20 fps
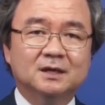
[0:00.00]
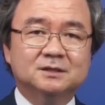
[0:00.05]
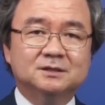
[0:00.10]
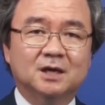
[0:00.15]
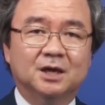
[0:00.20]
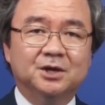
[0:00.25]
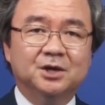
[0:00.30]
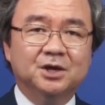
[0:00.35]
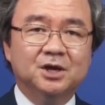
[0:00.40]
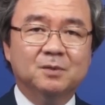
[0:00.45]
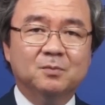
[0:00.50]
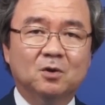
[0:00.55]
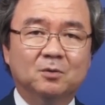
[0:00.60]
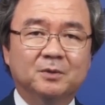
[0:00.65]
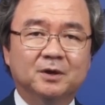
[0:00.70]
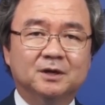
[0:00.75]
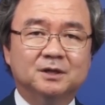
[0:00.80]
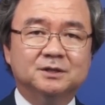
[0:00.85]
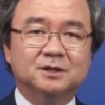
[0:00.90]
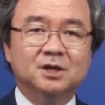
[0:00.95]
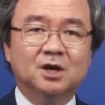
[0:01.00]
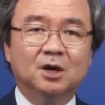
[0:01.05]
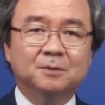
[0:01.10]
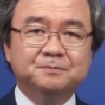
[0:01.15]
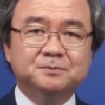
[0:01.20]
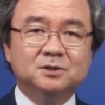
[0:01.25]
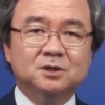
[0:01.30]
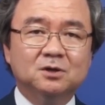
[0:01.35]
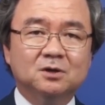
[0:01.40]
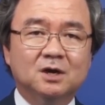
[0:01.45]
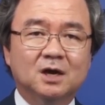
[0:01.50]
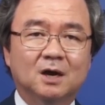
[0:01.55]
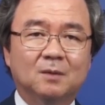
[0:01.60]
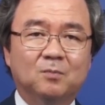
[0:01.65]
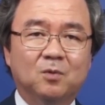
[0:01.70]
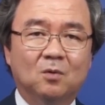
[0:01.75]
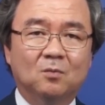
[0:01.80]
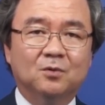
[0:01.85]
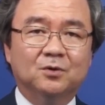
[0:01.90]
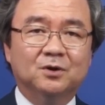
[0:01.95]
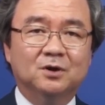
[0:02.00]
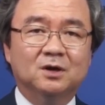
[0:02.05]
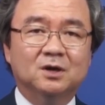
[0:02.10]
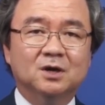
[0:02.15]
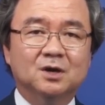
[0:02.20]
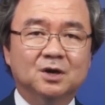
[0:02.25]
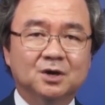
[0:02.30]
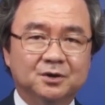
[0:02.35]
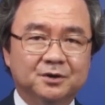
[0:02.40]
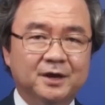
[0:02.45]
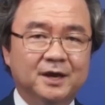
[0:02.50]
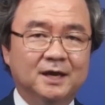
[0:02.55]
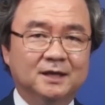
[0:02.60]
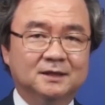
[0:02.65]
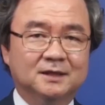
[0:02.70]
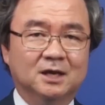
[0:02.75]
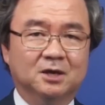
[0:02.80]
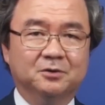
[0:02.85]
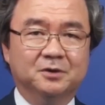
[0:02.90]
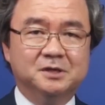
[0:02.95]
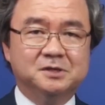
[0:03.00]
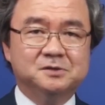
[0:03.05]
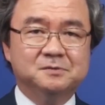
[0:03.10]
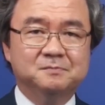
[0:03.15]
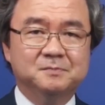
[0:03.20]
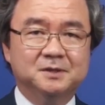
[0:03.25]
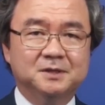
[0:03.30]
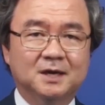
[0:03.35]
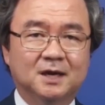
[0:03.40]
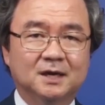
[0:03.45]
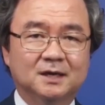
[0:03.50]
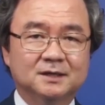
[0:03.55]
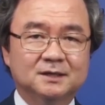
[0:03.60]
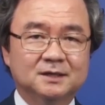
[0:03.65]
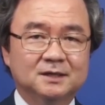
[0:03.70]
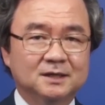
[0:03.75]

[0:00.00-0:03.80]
자, 여기 보면은 업적과 보물을 의뢰했다고 했습니다.